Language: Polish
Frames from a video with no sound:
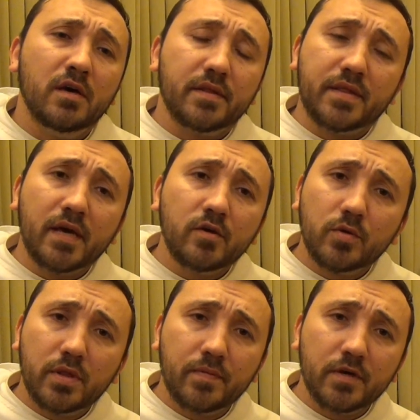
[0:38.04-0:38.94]

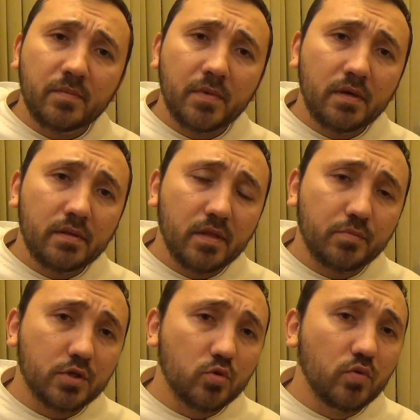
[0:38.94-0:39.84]
zająć swoje miejsce
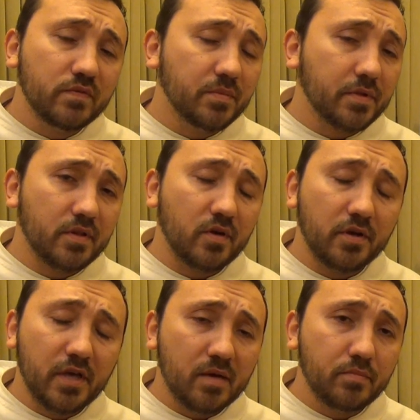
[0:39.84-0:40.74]
przy głównym
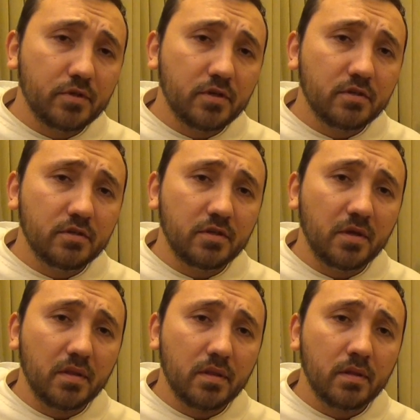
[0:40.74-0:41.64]
stole jakby nigdy
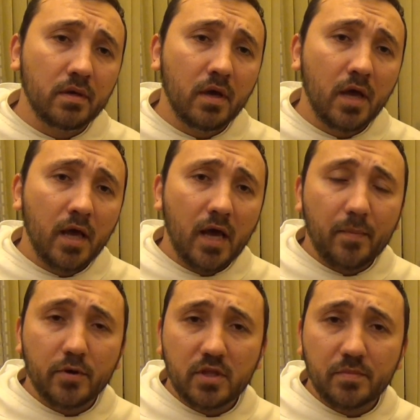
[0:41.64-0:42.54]
nic, a
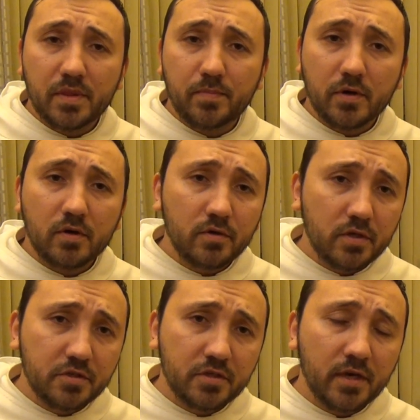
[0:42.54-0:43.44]
potem
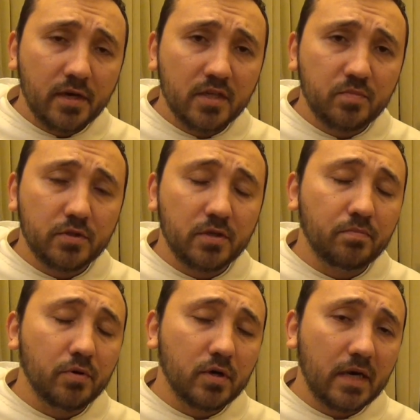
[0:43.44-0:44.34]
spokojnie sięgać po ten
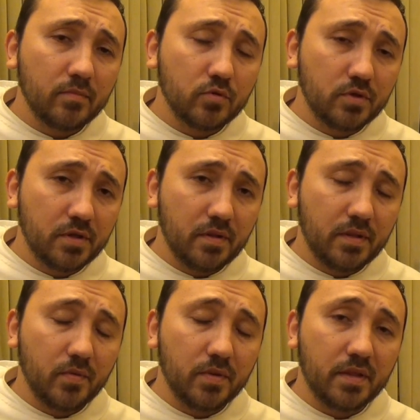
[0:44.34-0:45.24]
pokarm, który
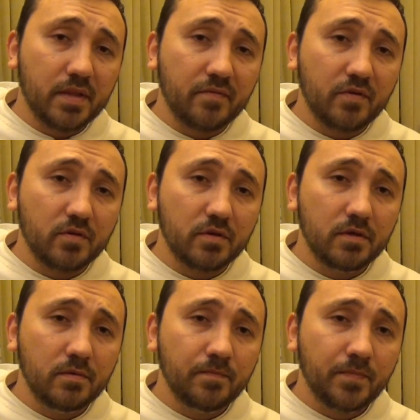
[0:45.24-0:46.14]
został
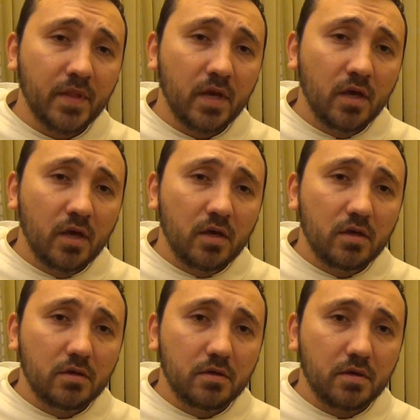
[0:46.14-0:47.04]
zostawiony?
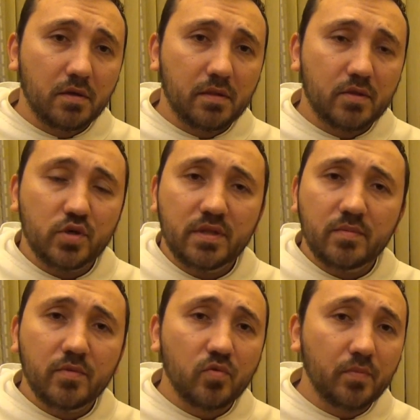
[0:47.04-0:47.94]
Y, z
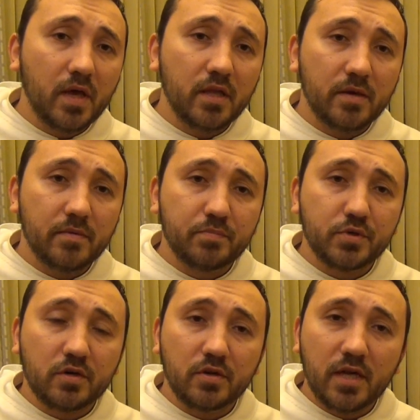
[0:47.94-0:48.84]
czystym sumieniem, z
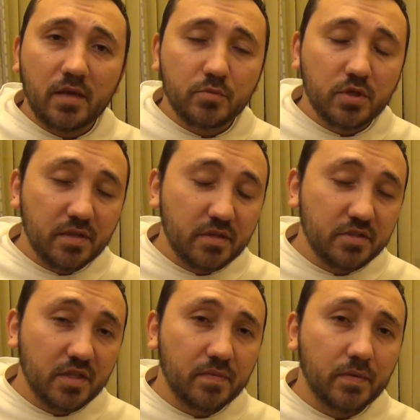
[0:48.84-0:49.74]
przekonaniem, że
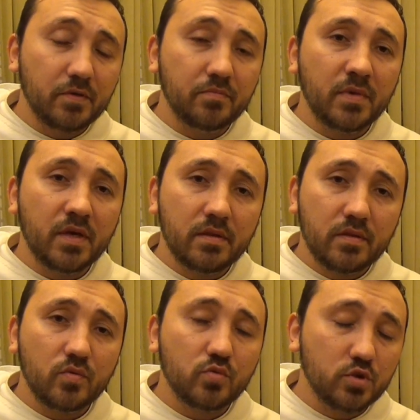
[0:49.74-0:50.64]
jesteś na swoim
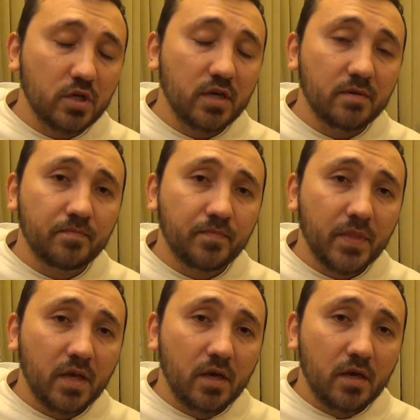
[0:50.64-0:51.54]
miejscu, że
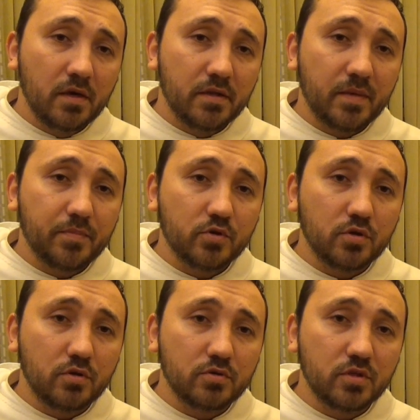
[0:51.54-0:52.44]

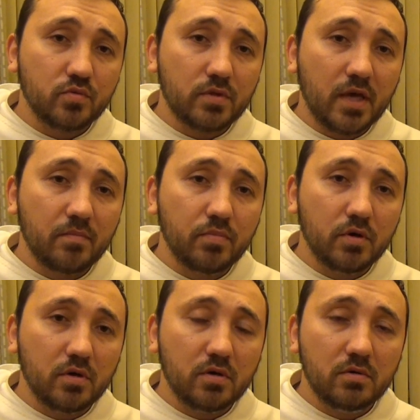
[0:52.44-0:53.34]
zaproszono Cię tutaj,
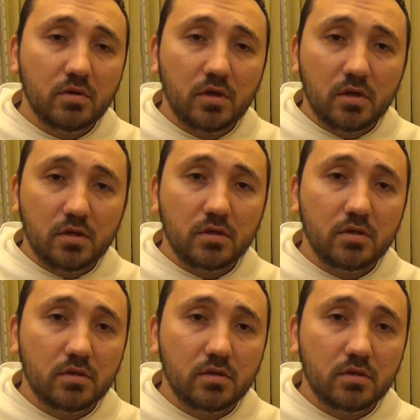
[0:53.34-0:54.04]
bo y,